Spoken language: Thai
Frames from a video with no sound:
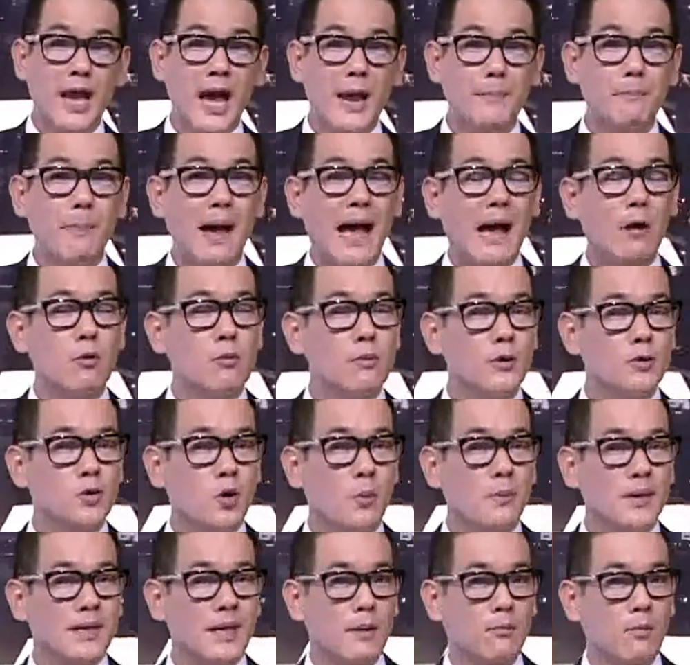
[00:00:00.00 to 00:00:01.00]
ญาตพาคุณผู้
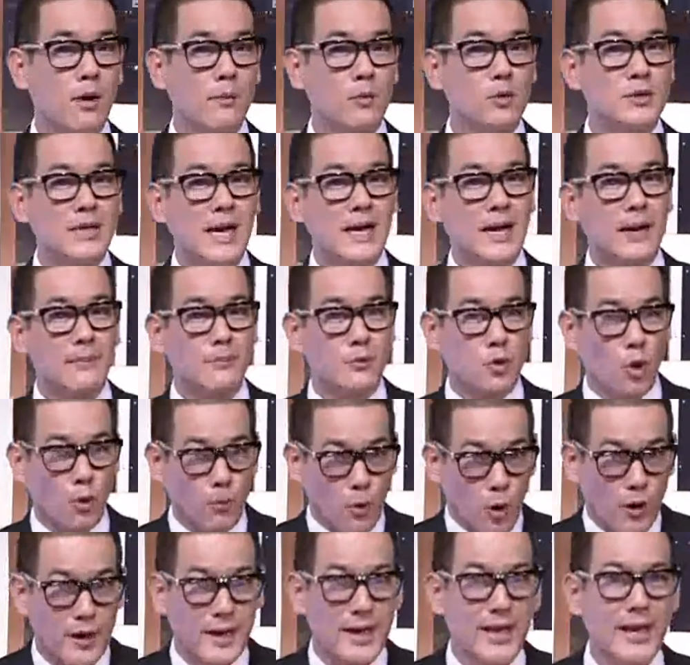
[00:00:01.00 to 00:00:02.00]
ชมไปทำความรู้จักกับห
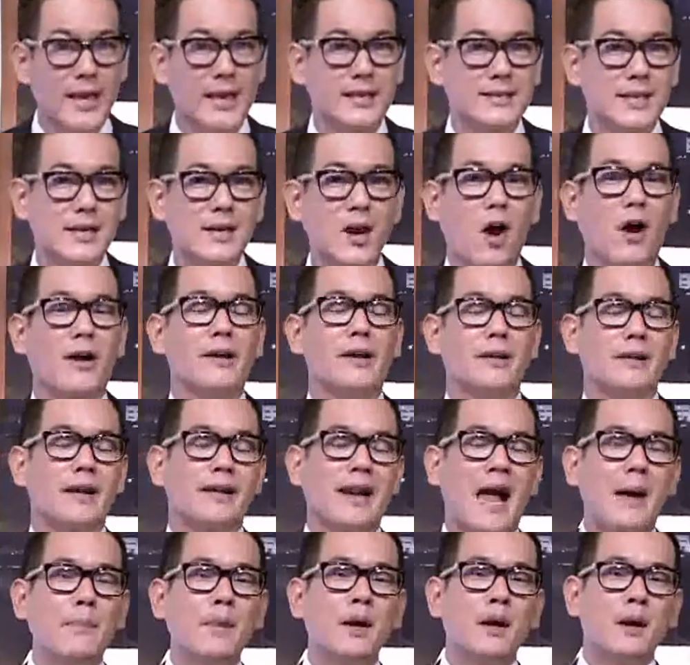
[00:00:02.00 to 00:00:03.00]
นุ่มคนนี้อีกสักหน่อยหนึ่ง
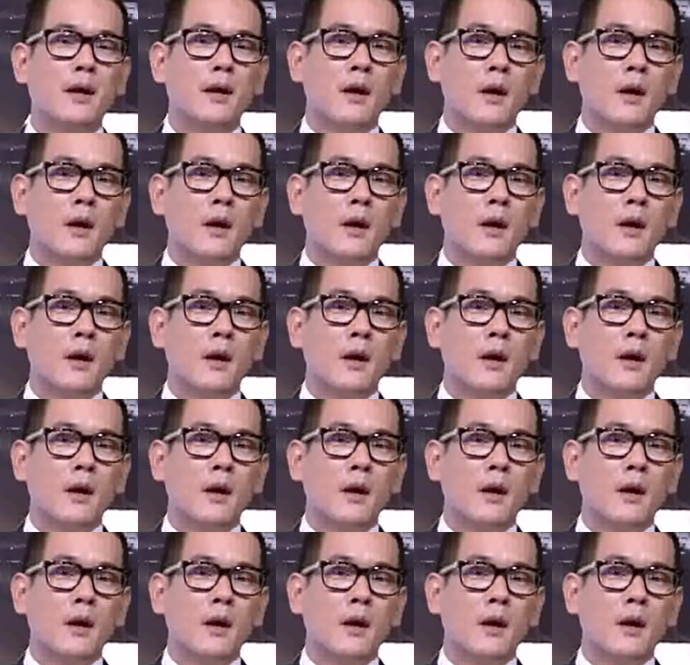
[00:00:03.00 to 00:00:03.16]
นะครับ